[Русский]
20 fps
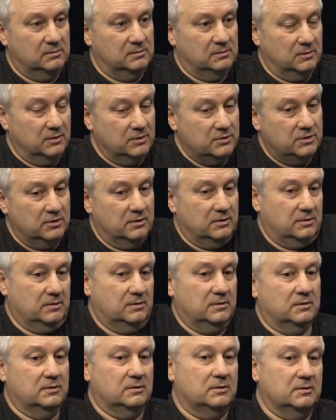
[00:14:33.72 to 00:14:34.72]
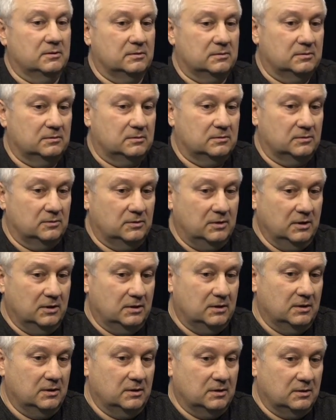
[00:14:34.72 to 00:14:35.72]
Значит, вот
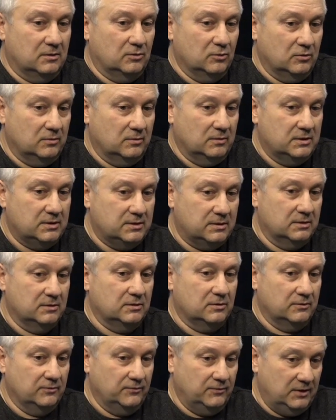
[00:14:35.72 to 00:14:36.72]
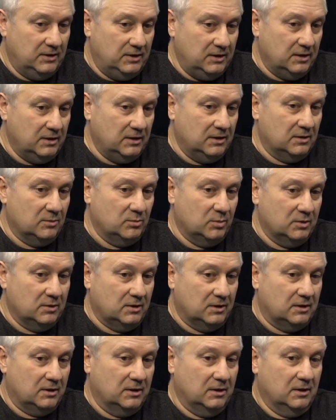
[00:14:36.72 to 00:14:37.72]
эта новость, нововведение
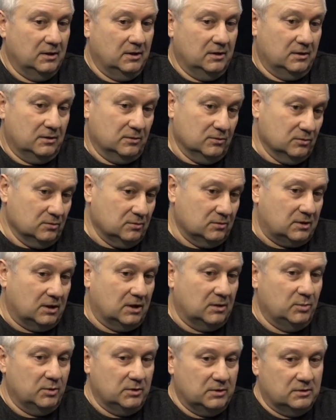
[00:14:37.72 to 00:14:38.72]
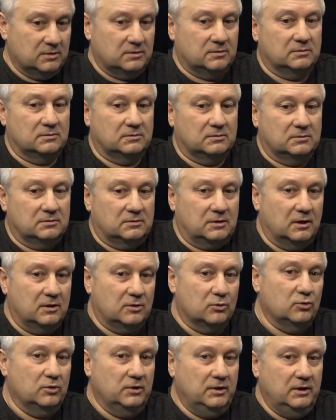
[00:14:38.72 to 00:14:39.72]
было, ну, как бы, как
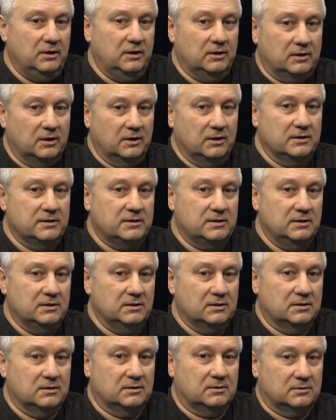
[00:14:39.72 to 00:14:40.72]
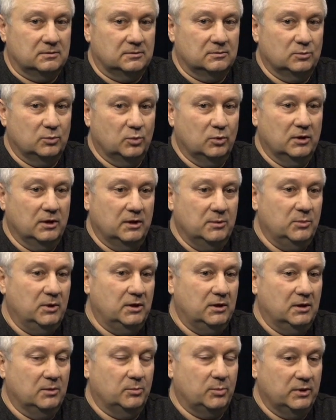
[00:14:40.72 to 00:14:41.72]
род деятельности
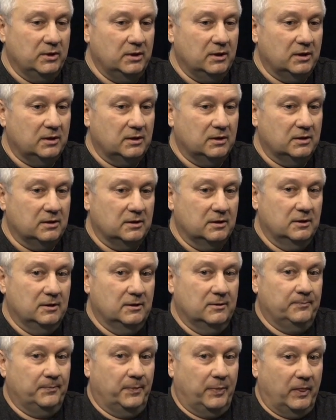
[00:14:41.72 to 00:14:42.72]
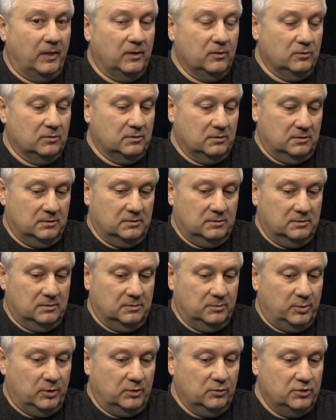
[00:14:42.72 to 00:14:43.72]
более-менее понятный, но
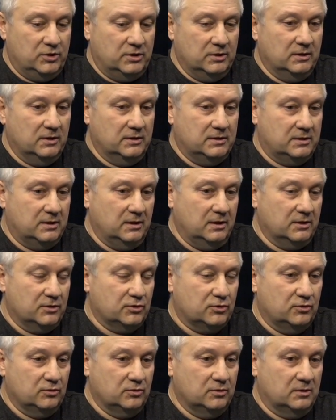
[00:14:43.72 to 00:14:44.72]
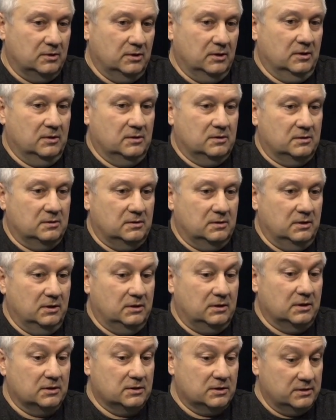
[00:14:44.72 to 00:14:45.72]
получилось так, что
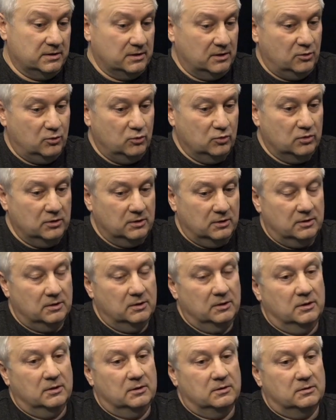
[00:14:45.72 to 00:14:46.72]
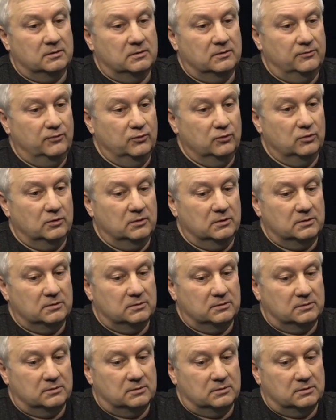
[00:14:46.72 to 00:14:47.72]
этот же закон ввел
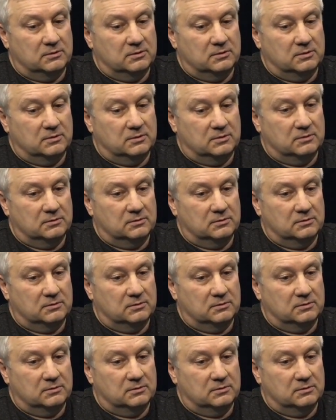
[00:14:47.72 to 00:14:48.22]
э,